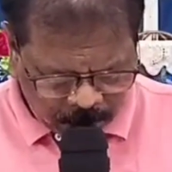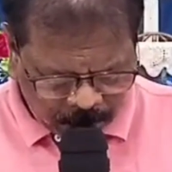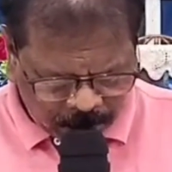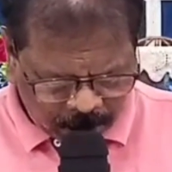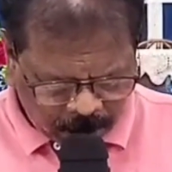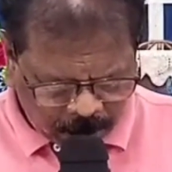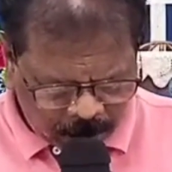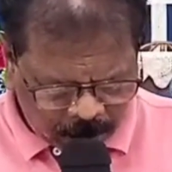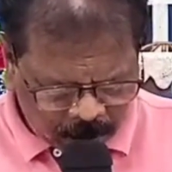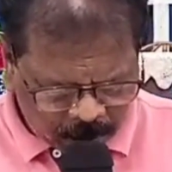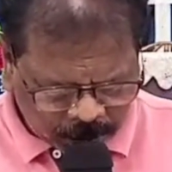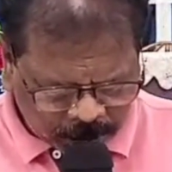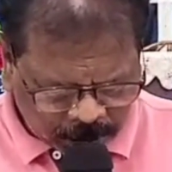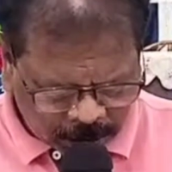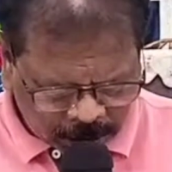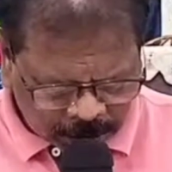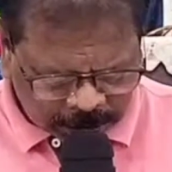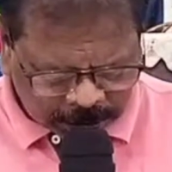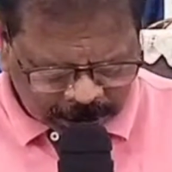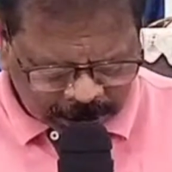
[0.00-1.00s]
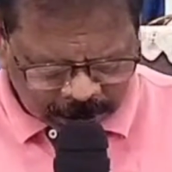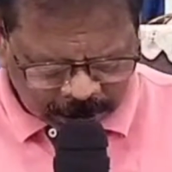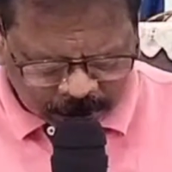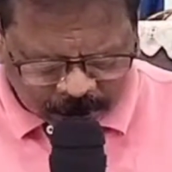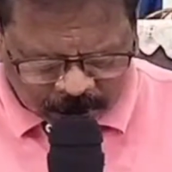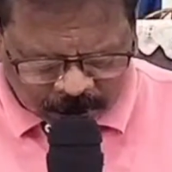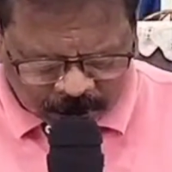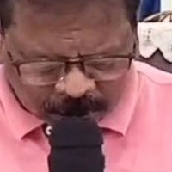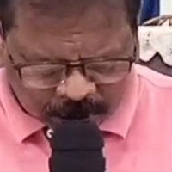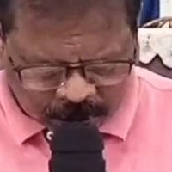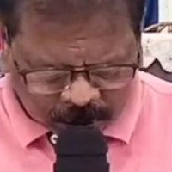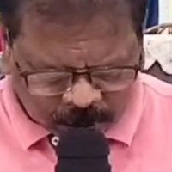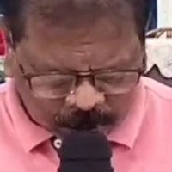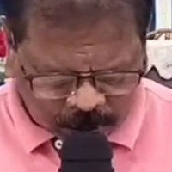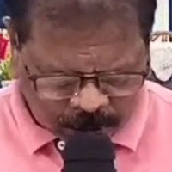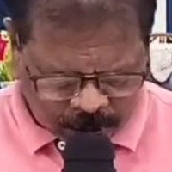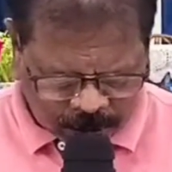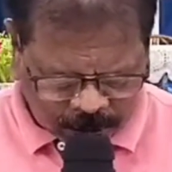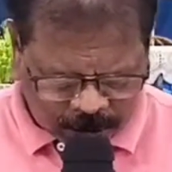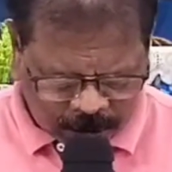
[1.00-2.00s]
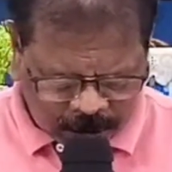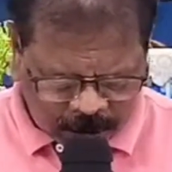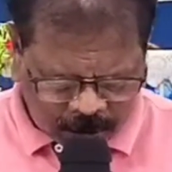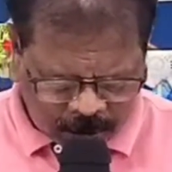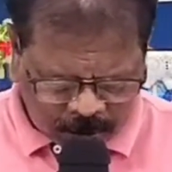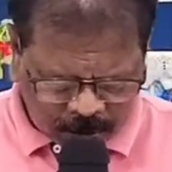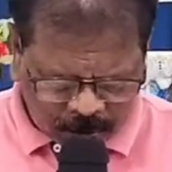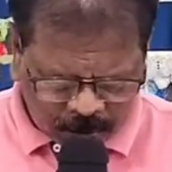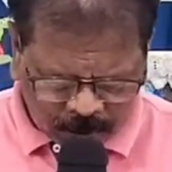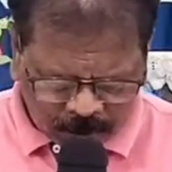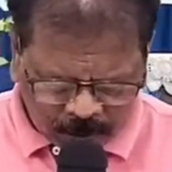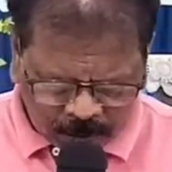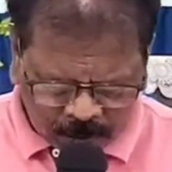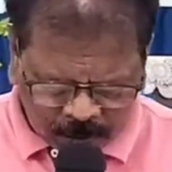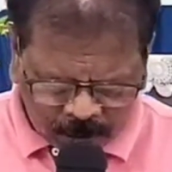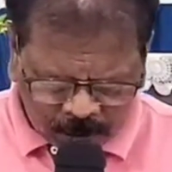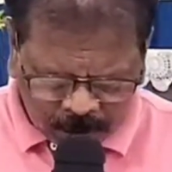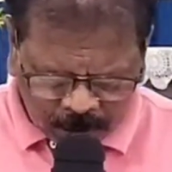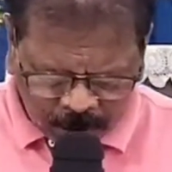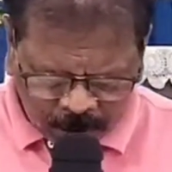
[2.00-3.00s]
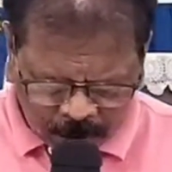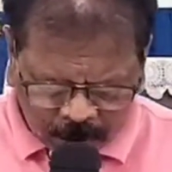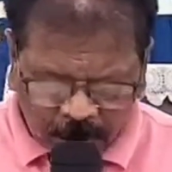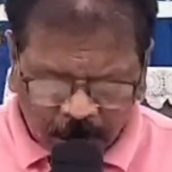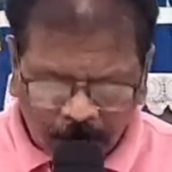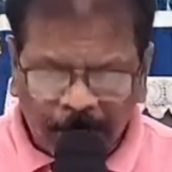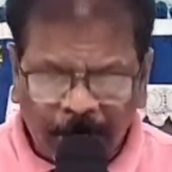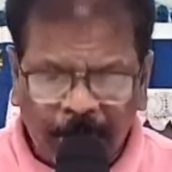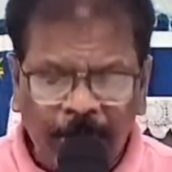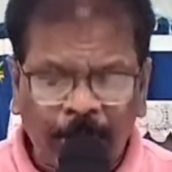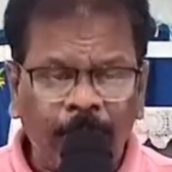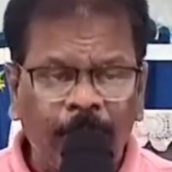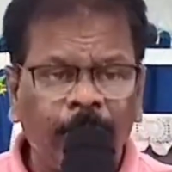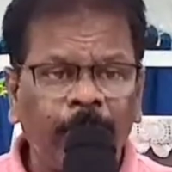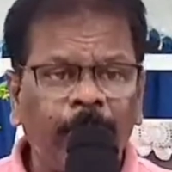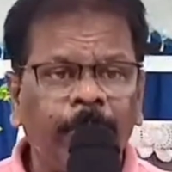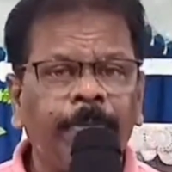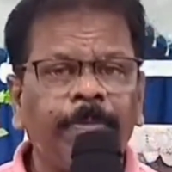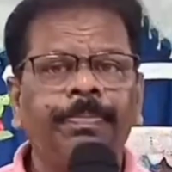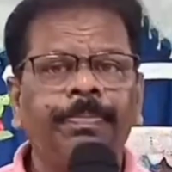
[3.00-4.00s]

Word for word: మూడు రాలు తన చేతులతో తన ఇల్లు ఓడబెరుకును